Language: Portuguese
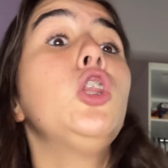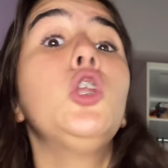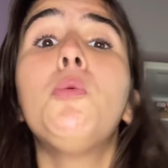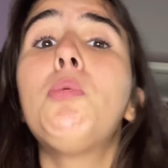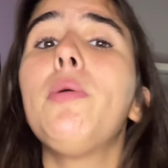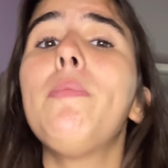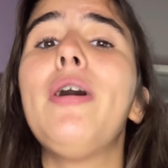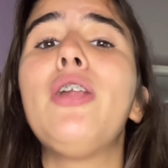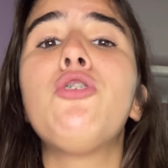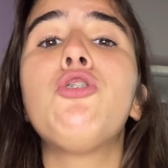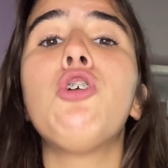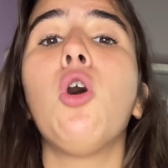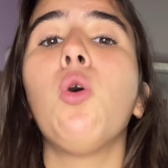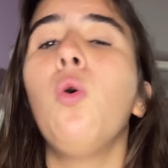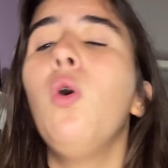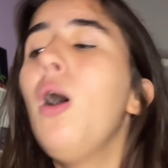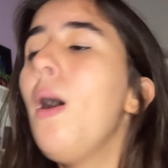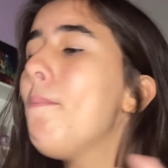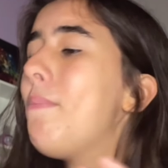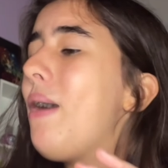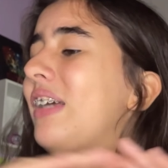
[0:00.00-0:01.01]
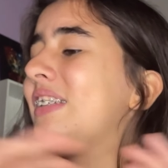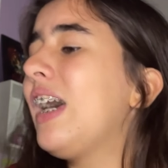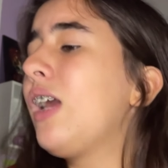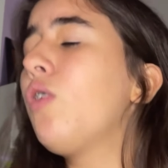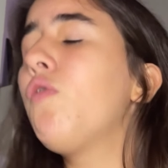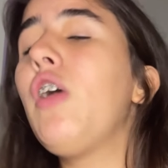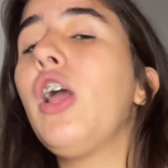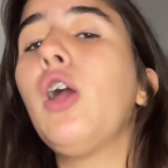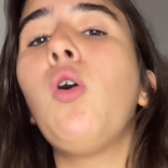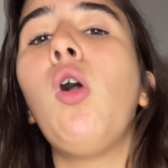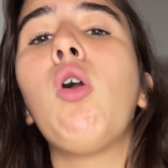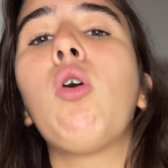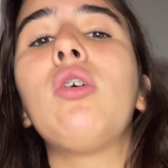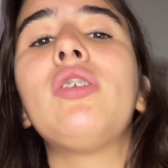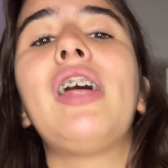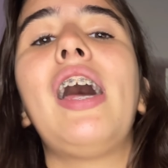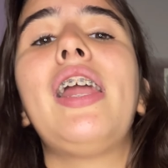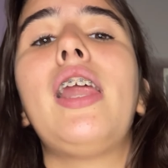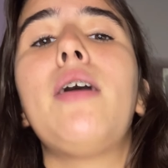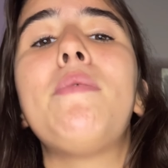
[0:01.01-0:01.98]
no primeiro jogo passaram vergonha
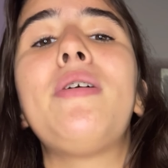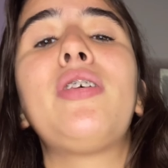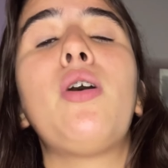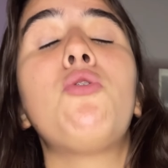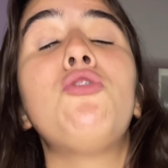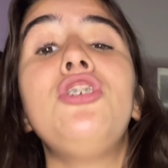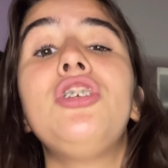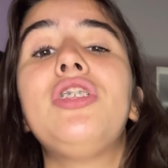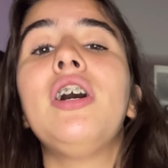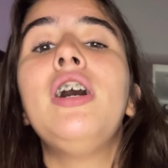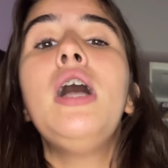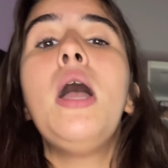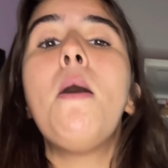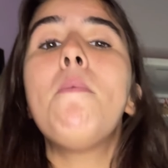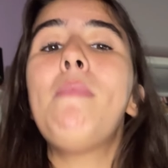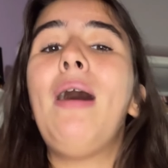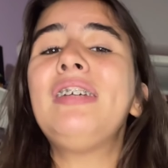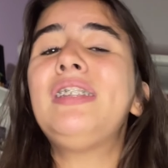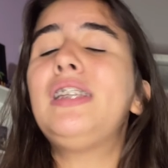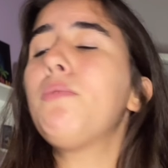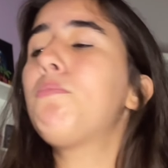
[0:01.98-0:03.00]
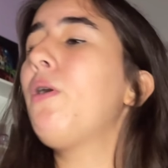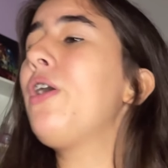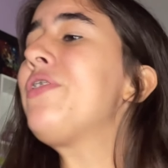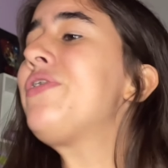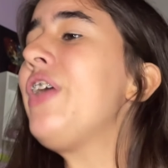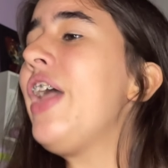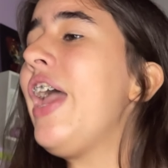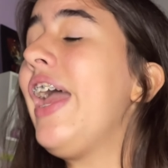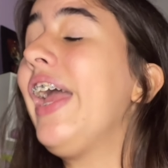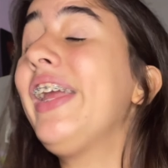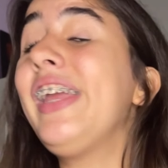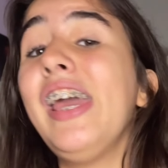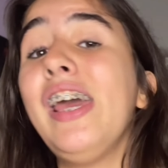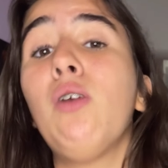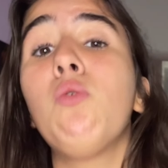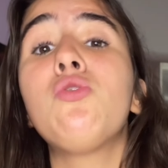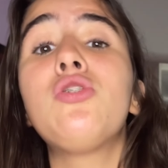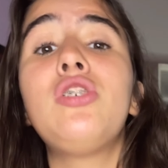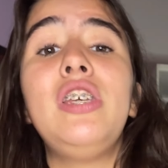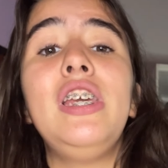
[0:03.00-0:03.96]
contra a Arábia Saudita, mas depois se
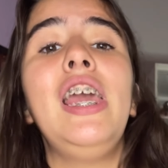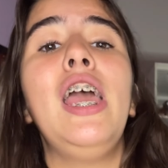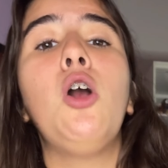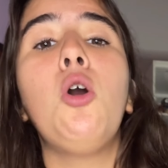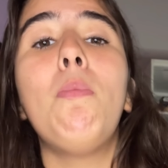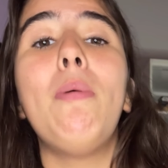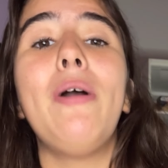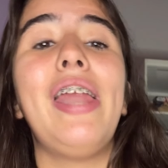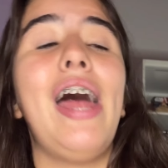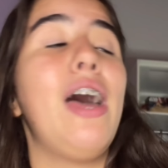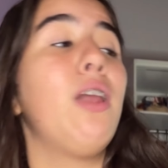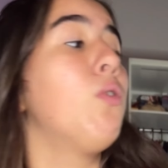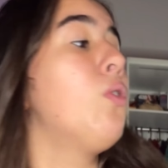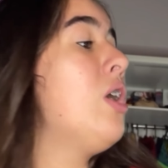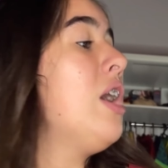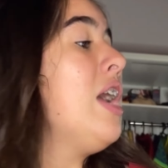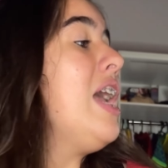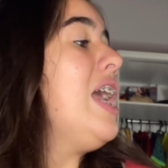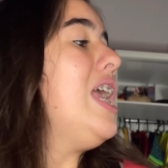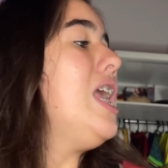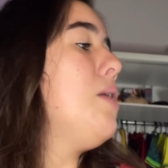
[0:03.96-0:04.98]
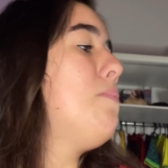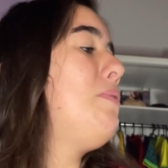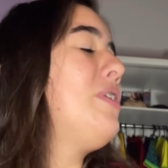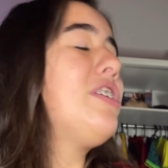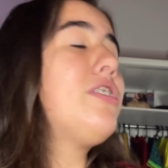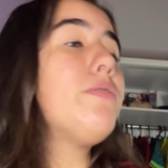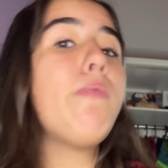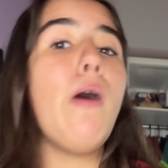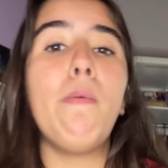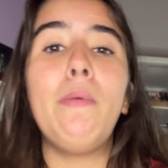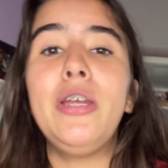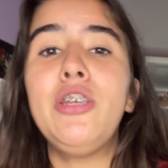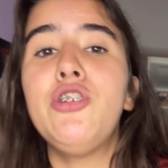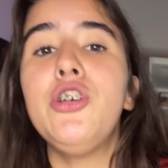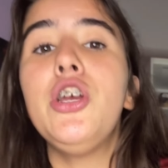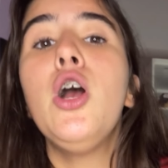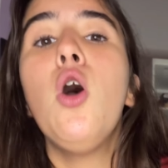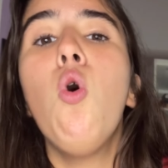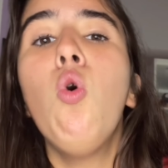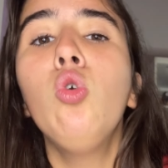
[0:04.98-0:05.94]
ergueram, se recuperaram e
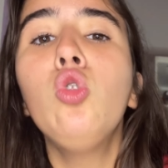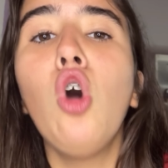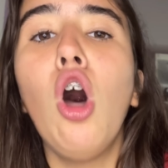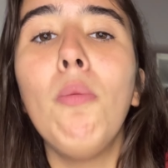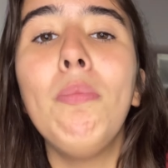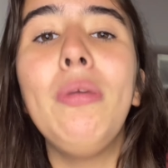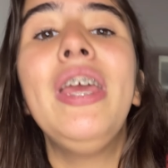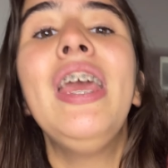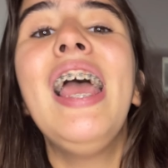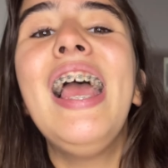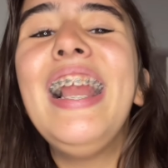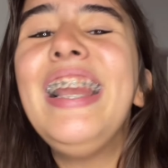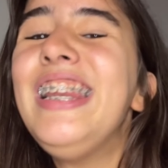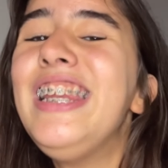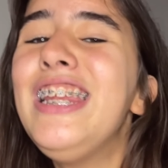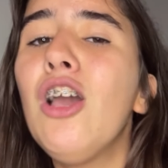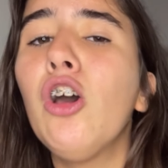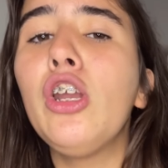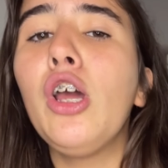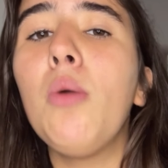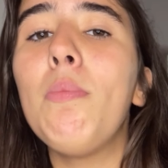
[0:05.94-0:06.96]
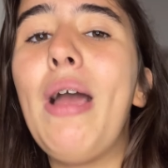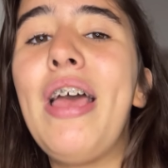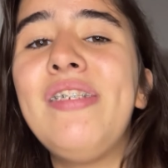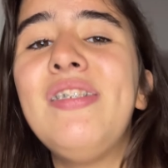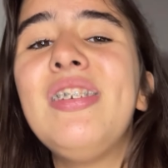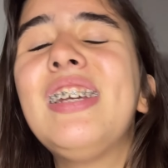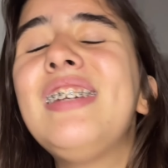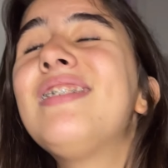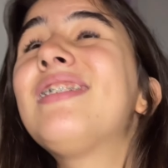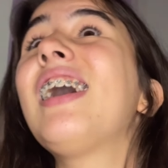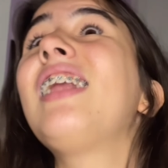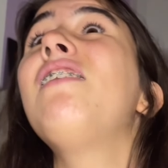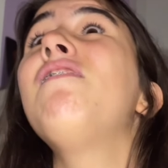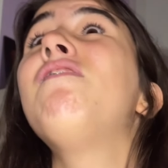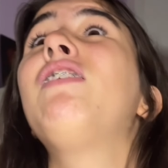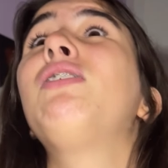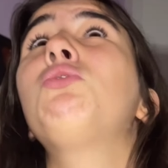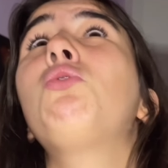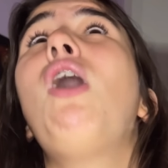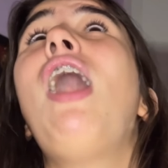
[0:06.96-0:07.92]
principalmente o nome Lionel Messi, que está
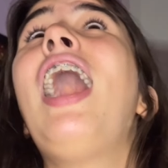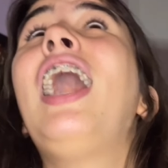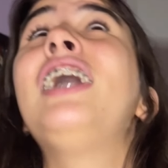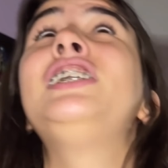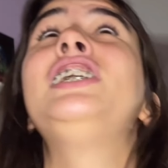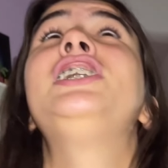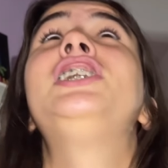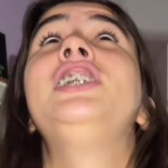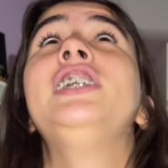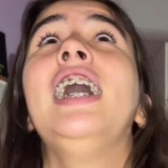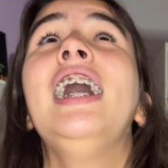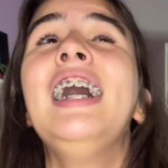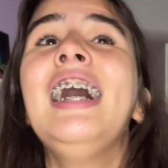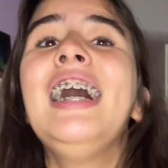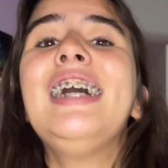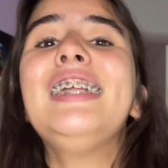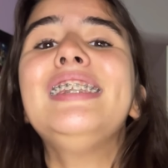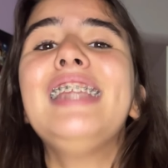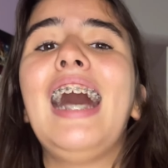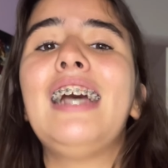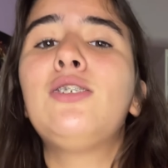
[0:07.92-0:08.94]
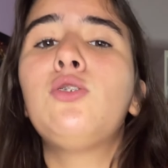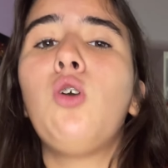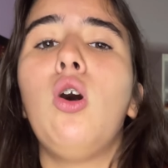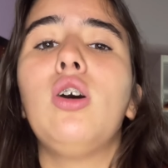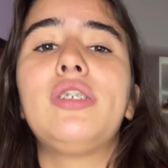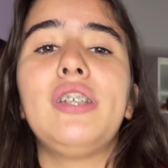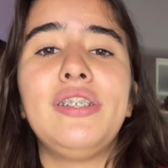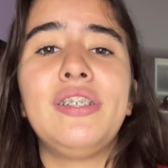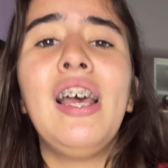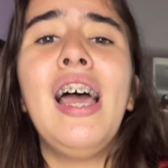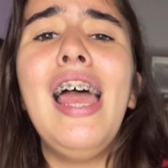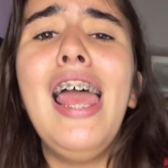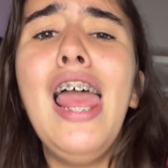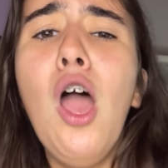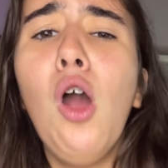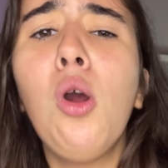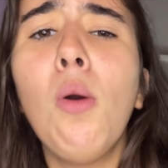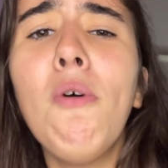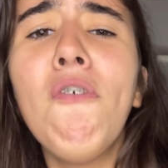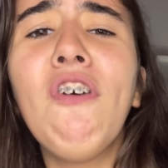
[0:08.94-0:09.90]
levando a Argentina nas costas.
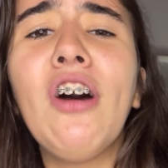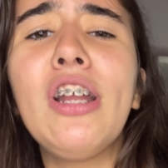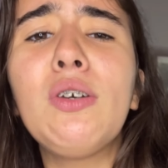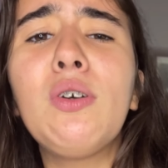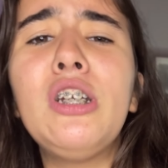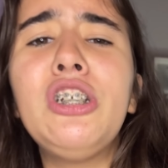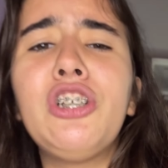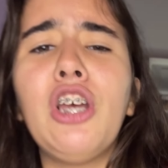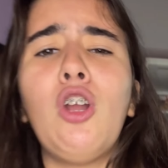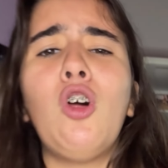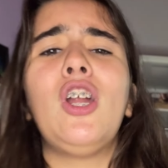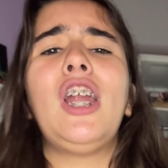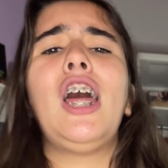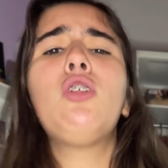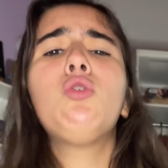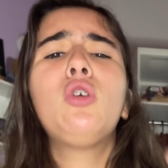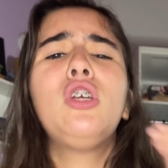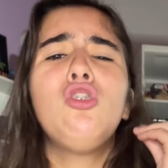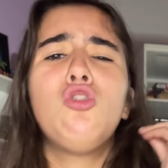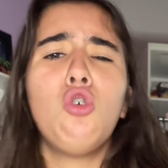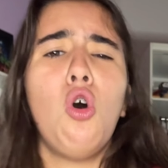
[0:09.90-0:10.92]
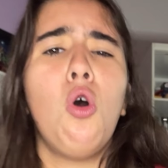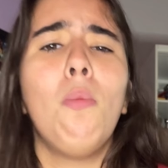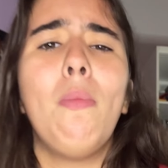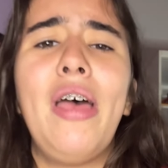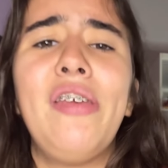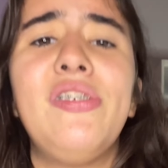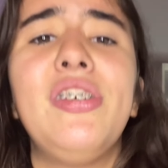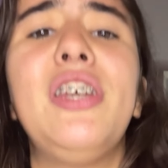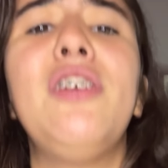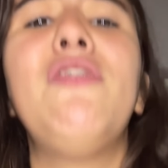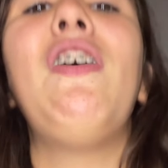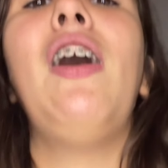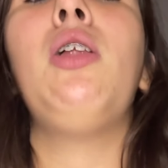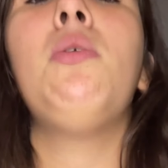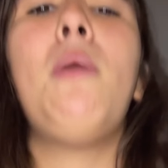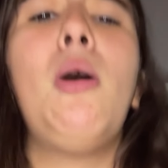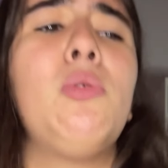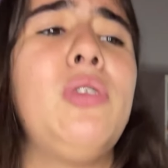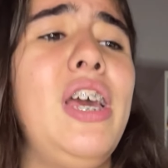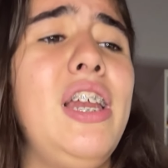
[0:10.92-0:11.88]
Eu, como fã do Cristiano Ronaldo, que zoou o Messi, que falo
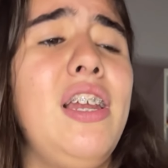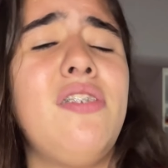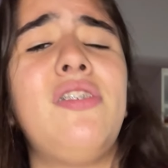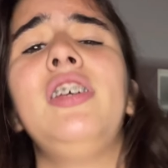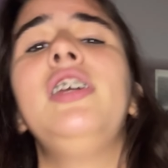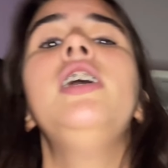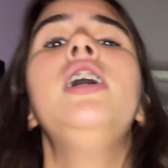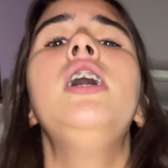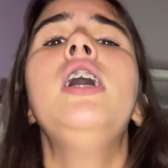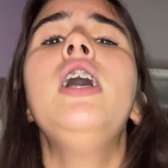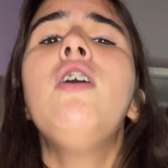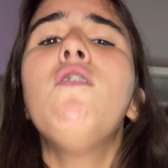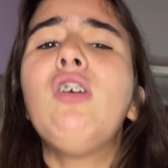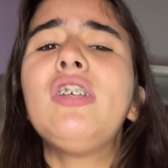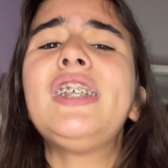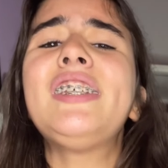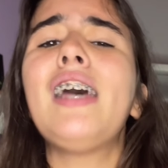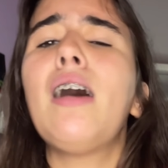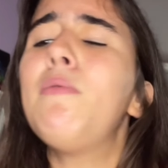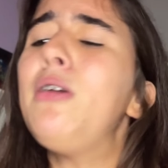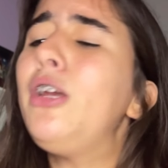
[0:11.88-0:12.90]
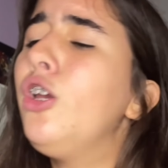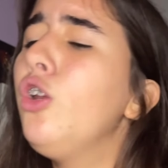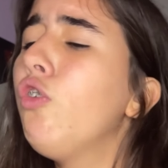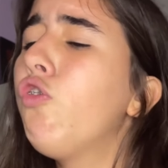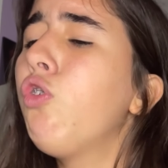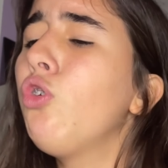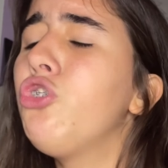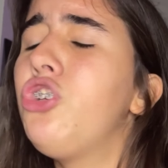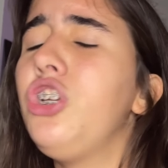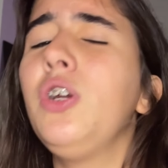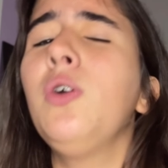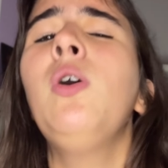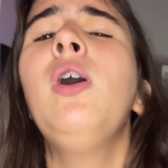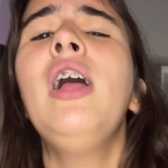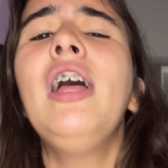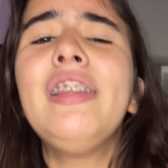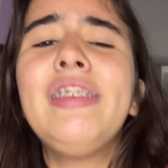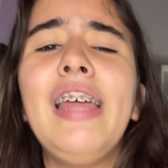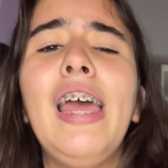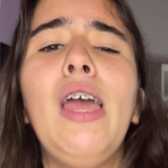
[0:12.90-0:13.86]
mal dele assim, vocês sabem que no fundinho
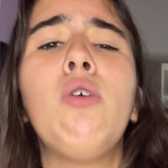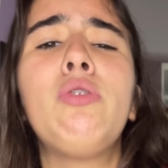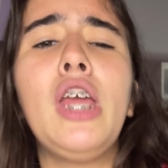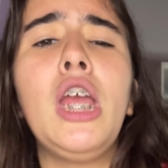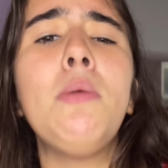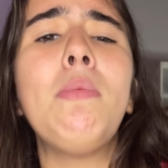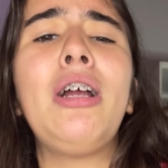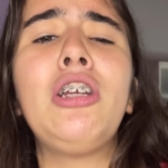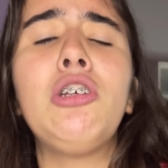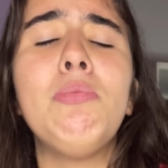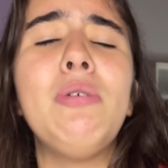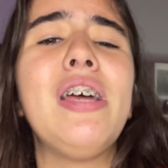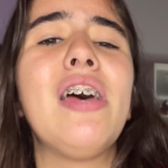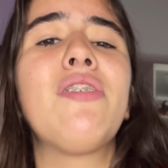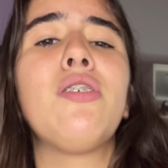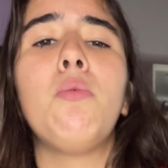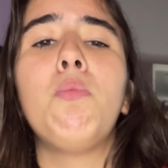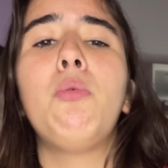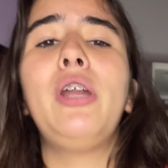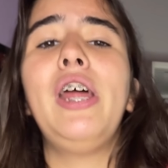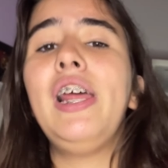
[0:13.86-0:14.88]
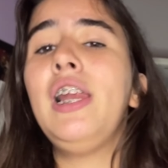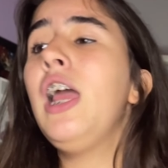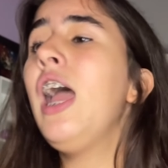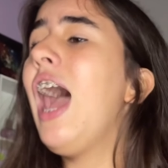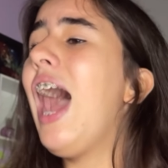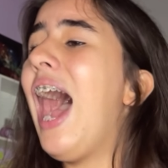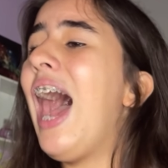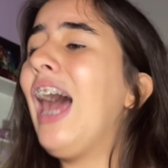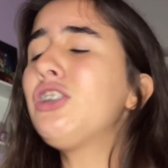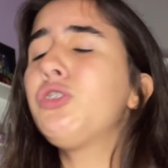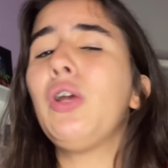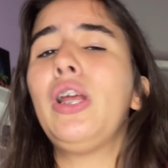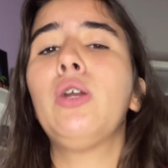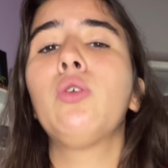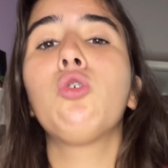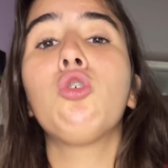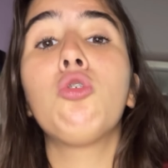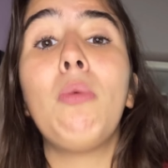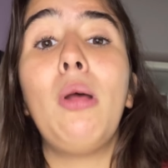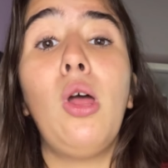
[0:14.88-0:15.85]
eu tenho uma admiração por ele, acho ele um
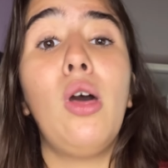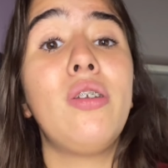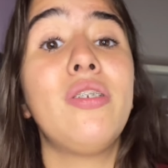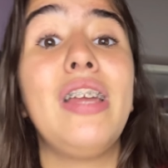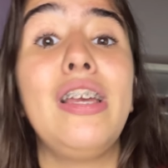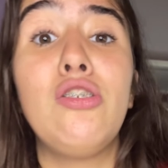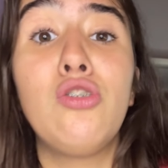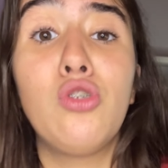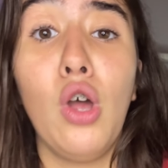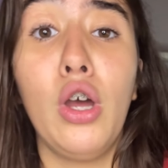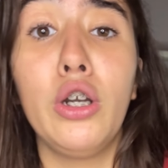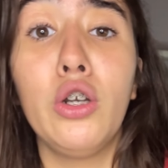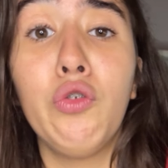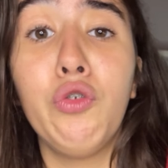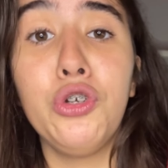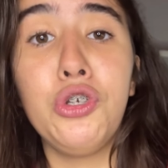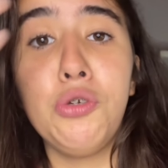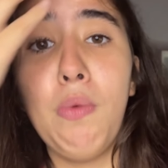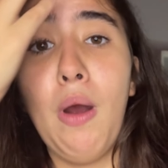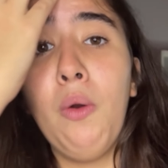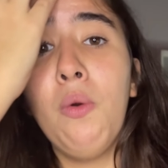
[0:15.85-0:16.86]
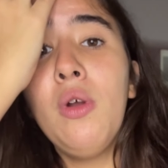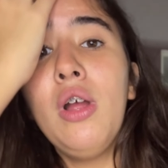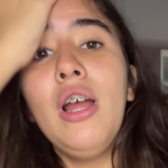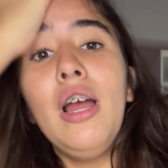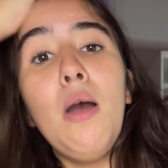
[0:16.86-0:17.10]
dos melhores da história do futebol.